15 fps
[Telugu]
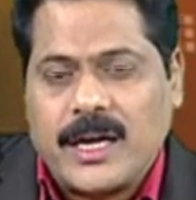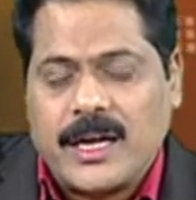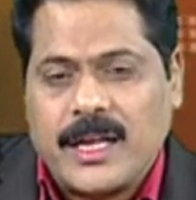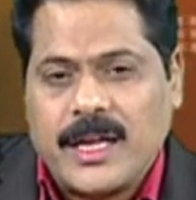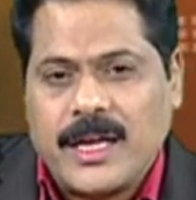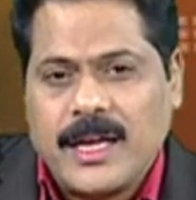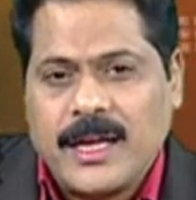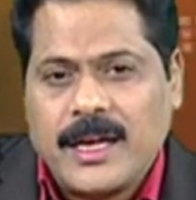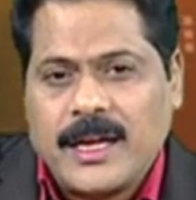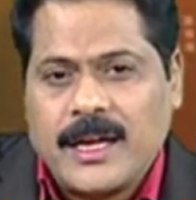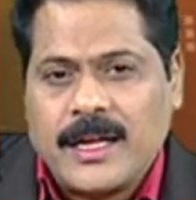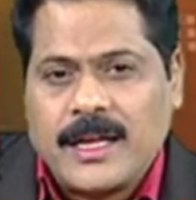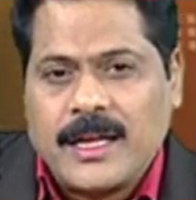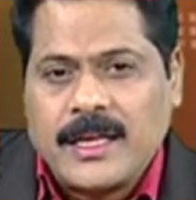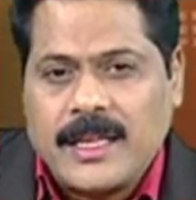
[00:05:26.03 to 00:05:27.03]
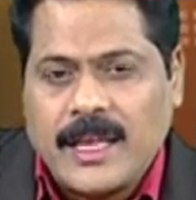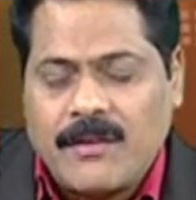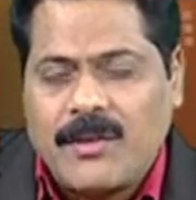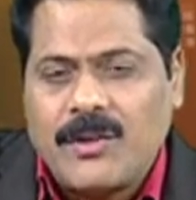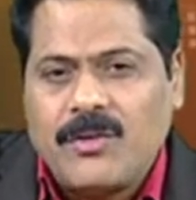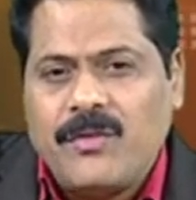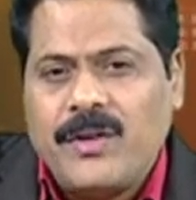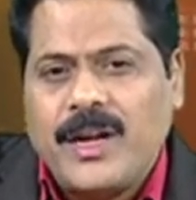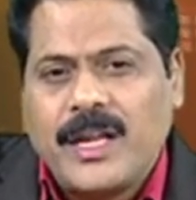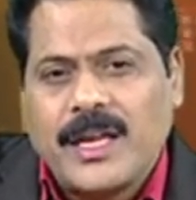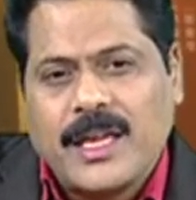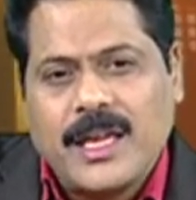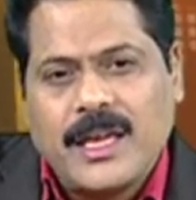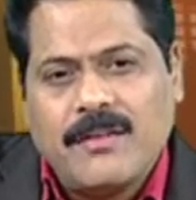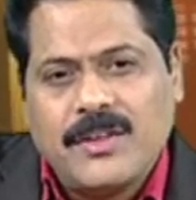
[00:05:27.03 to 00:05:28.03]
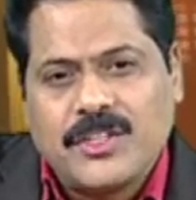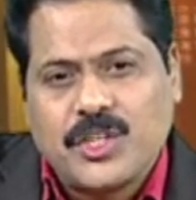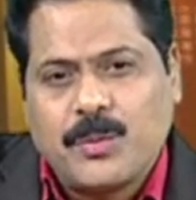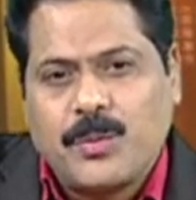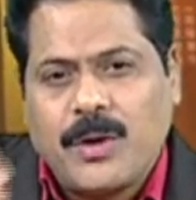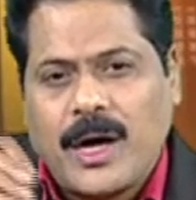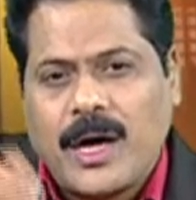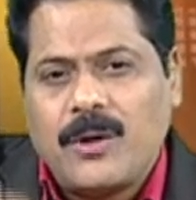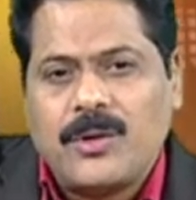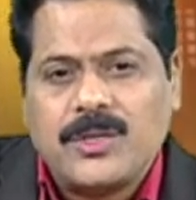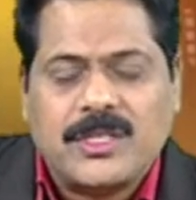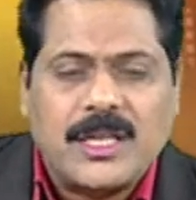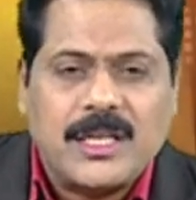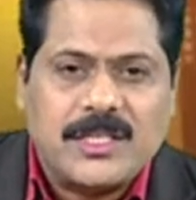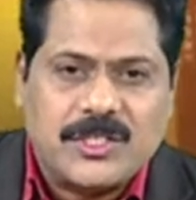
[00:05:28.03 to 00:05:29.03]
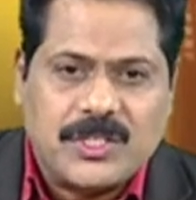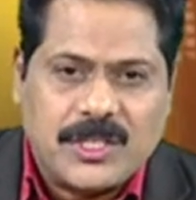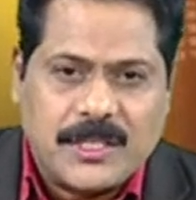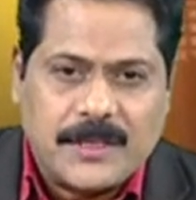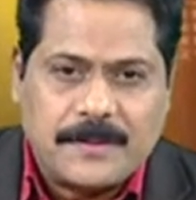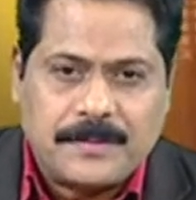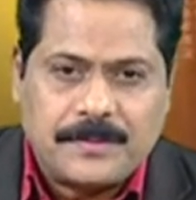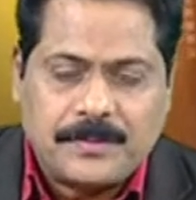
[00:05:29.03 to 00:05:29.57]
అంటే ఎవరు వీళ్ళకి విషపు ఆలోచనలు ఇచ్చింది